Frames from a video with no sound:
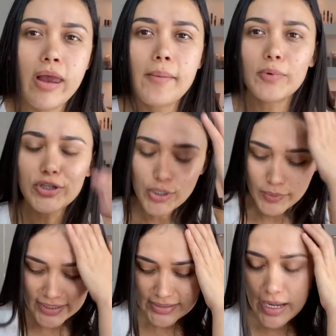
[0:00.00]
bueno, y como
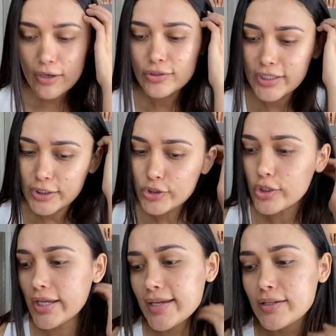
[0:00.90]
les estaba contando,
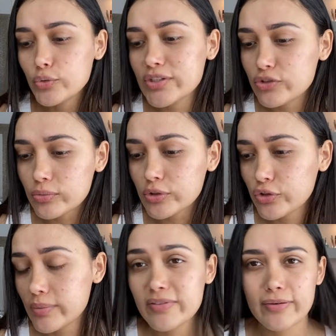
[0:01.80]
eh, no estuvo
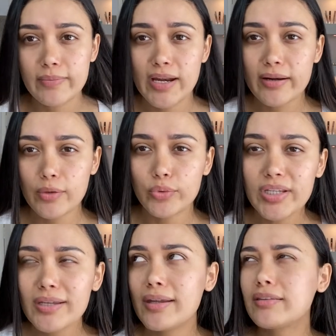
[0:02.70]
toda mi familia
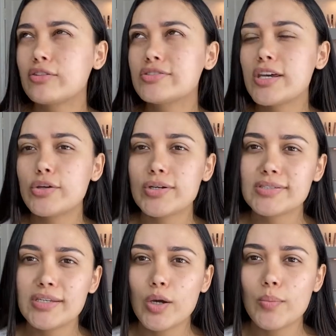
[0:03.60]
reunida, entonces yo
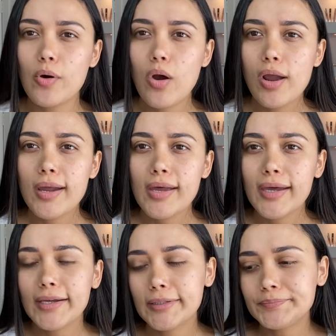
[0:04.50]
así como
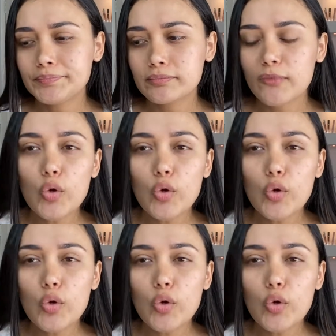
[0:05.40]
em,